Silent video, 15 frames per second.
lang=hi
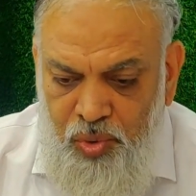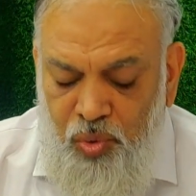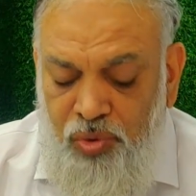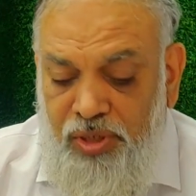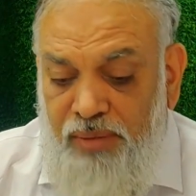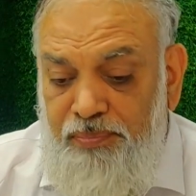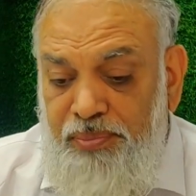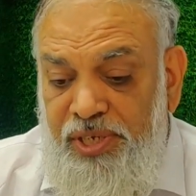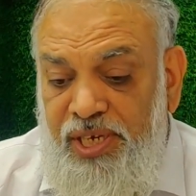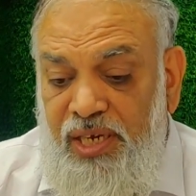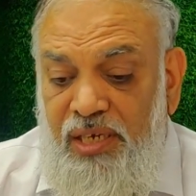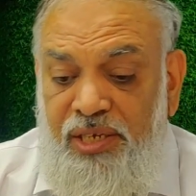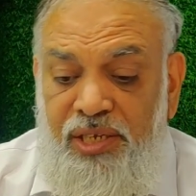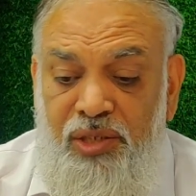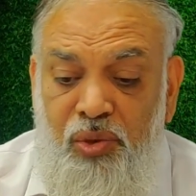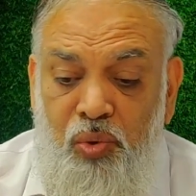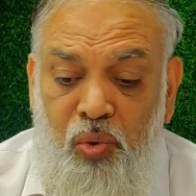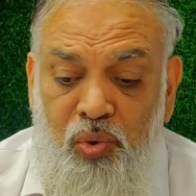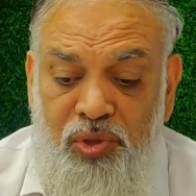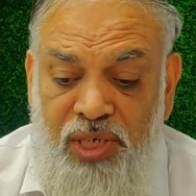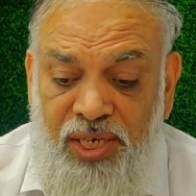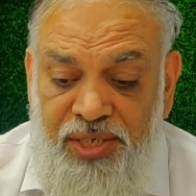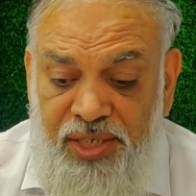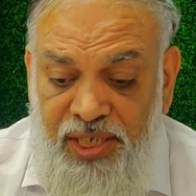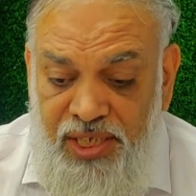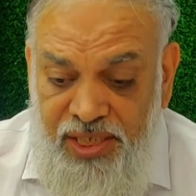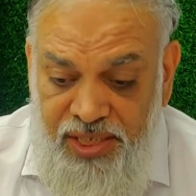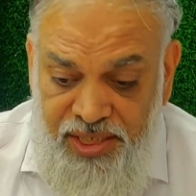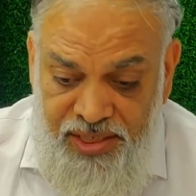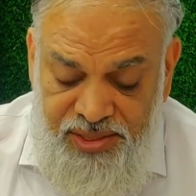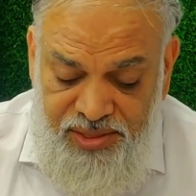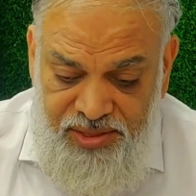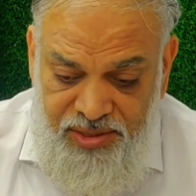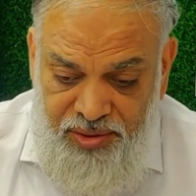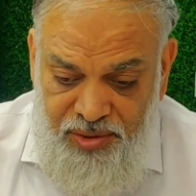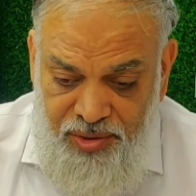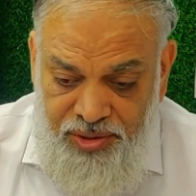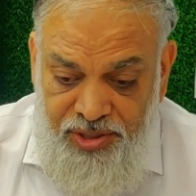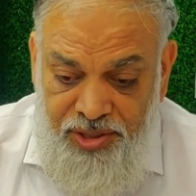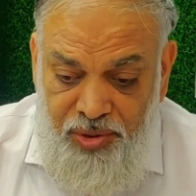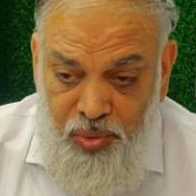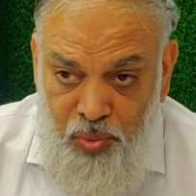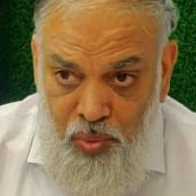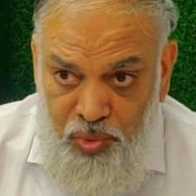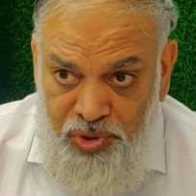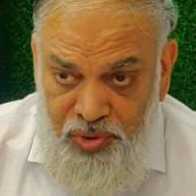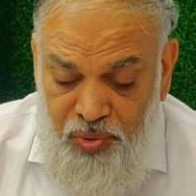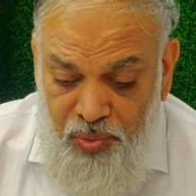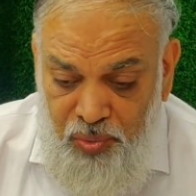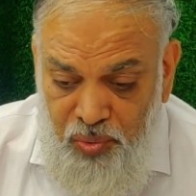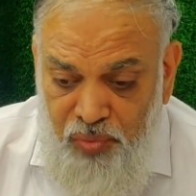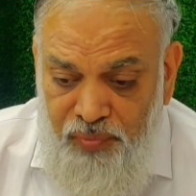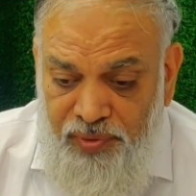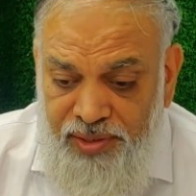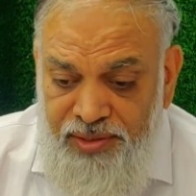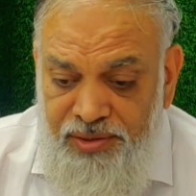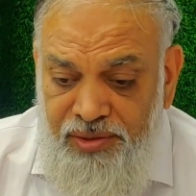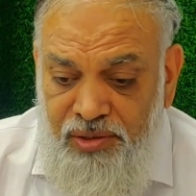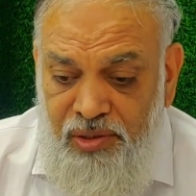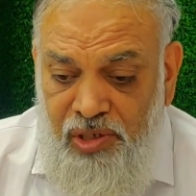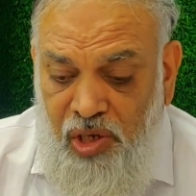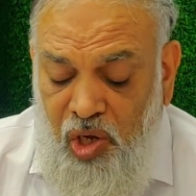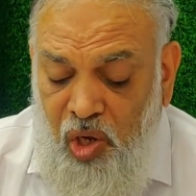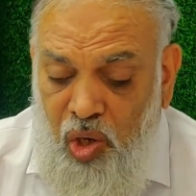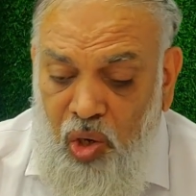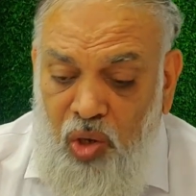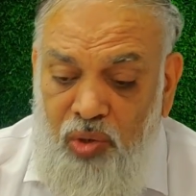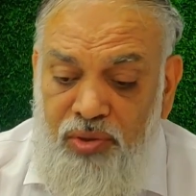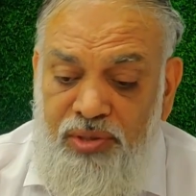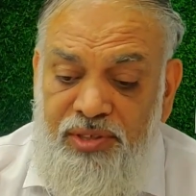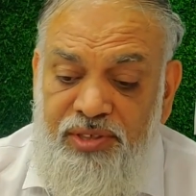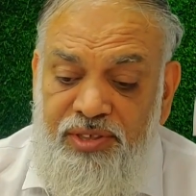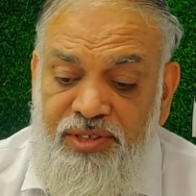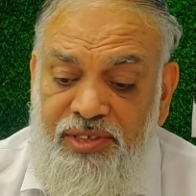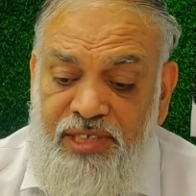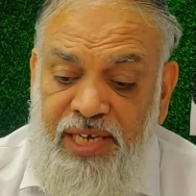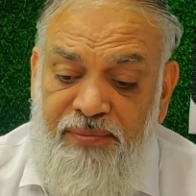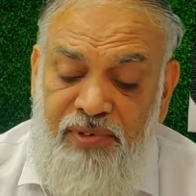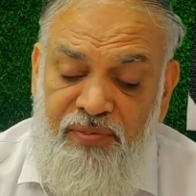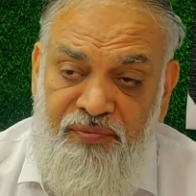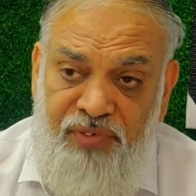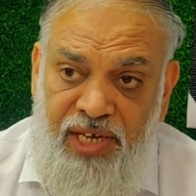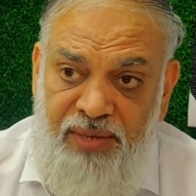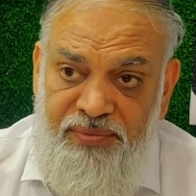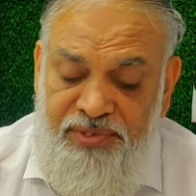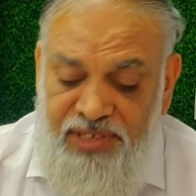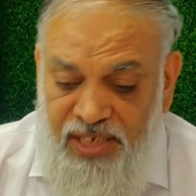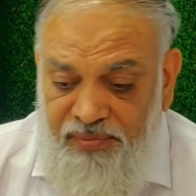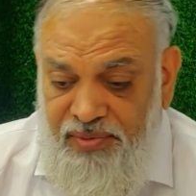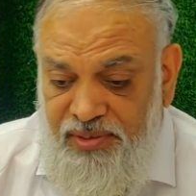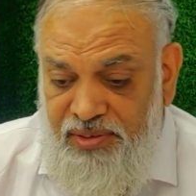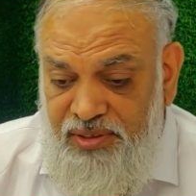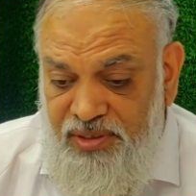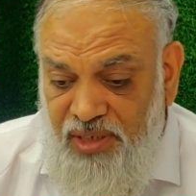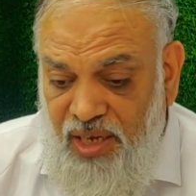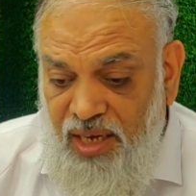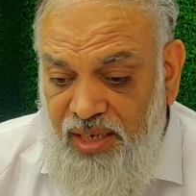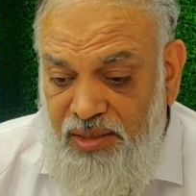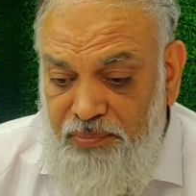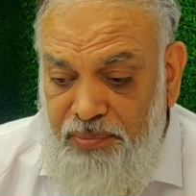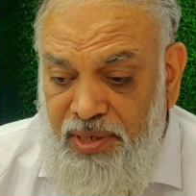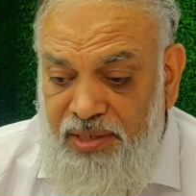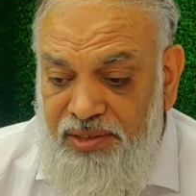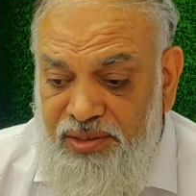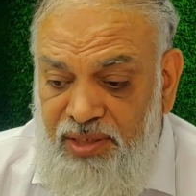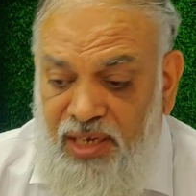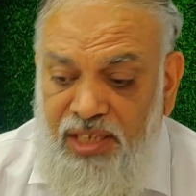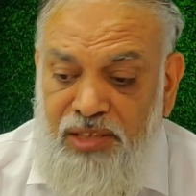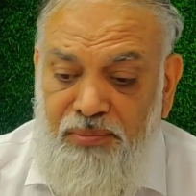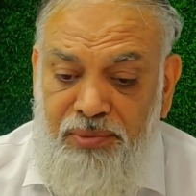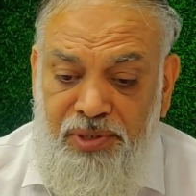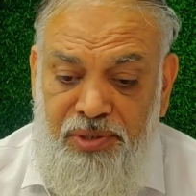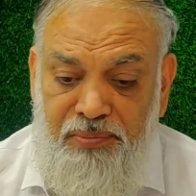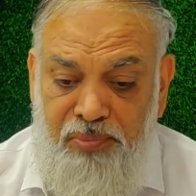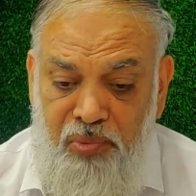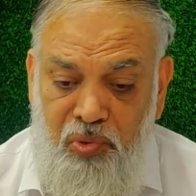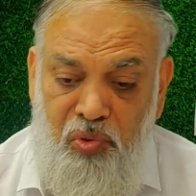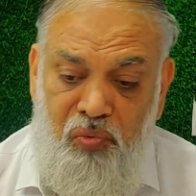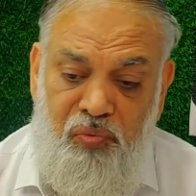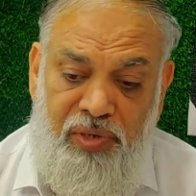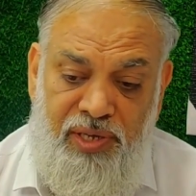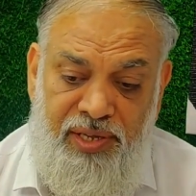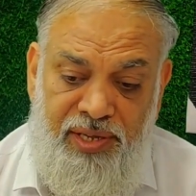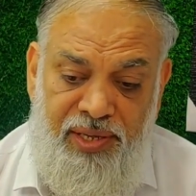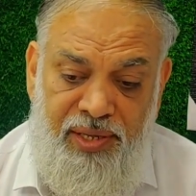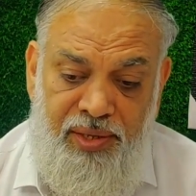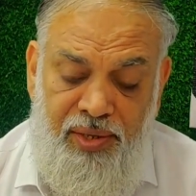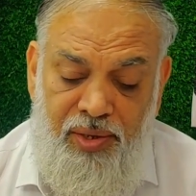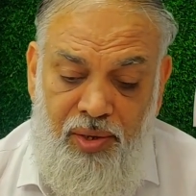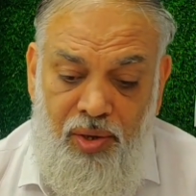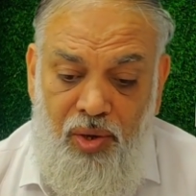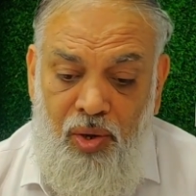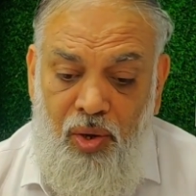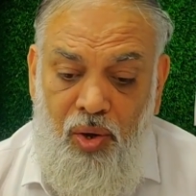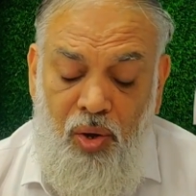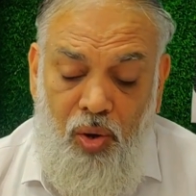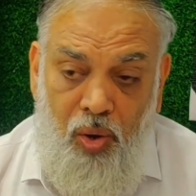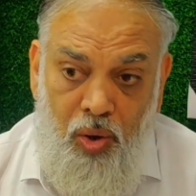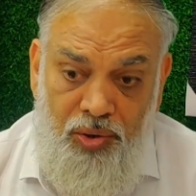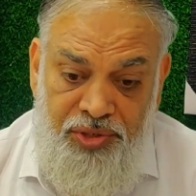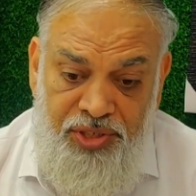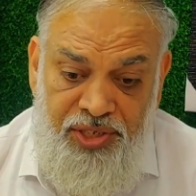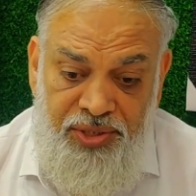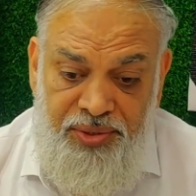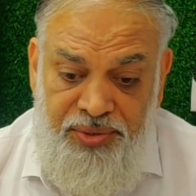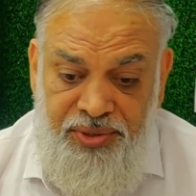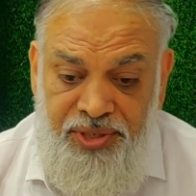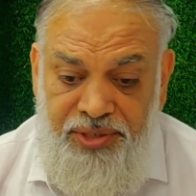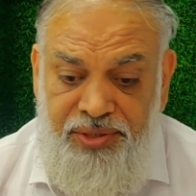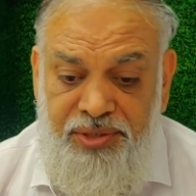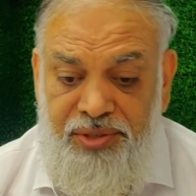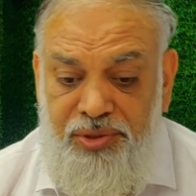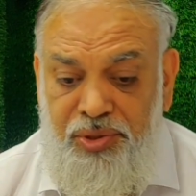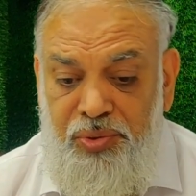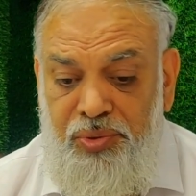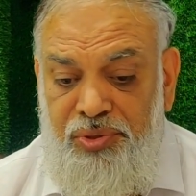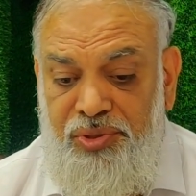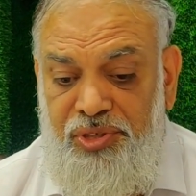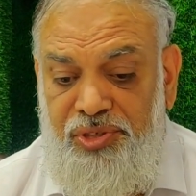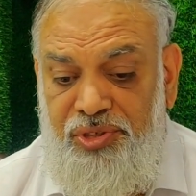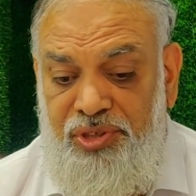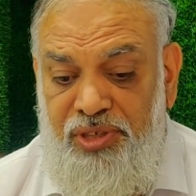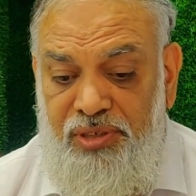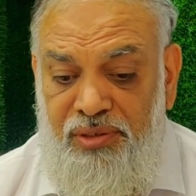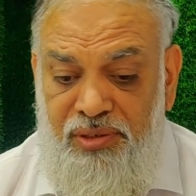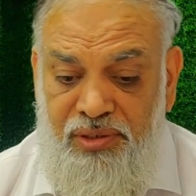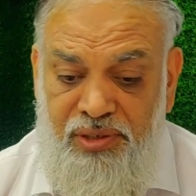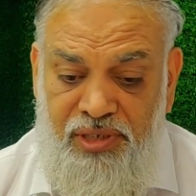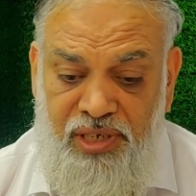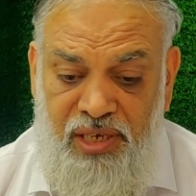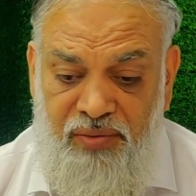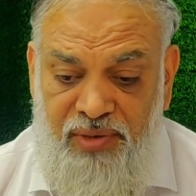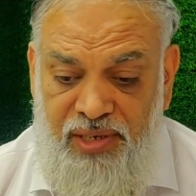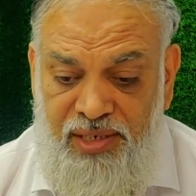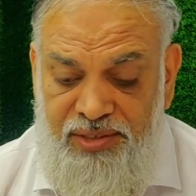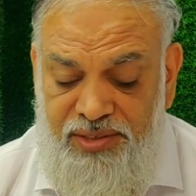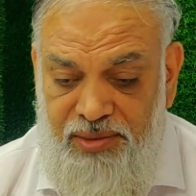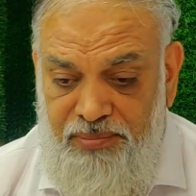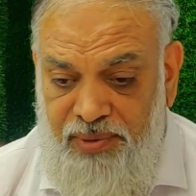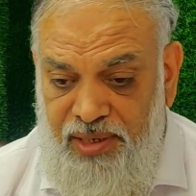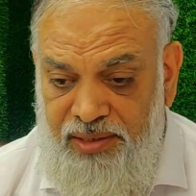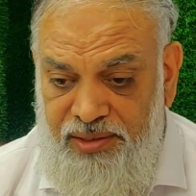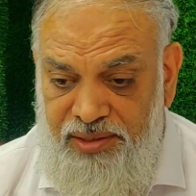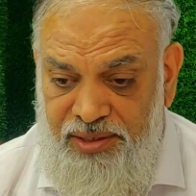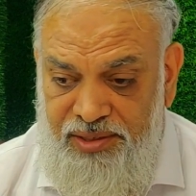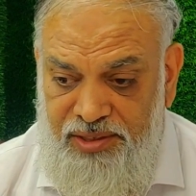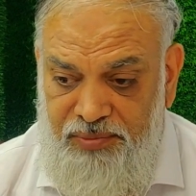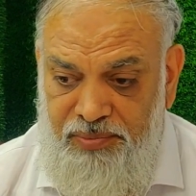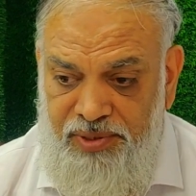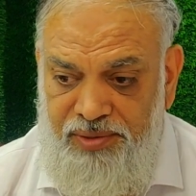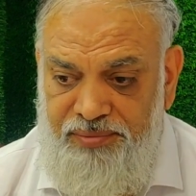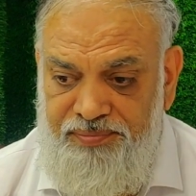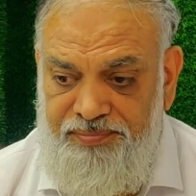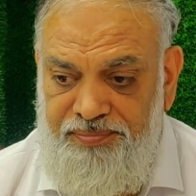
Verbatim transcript: जो कि पी एल डी दो हज़ार इक्कीस यानी टू ज़ीरो टू वन लाहौर सेवन फाइव सेवन सात पाँच सात में रिपोर्ट हुआ है और ये रिट ज्यूरिस्टिक्शन के हवाले से बात थी इसमें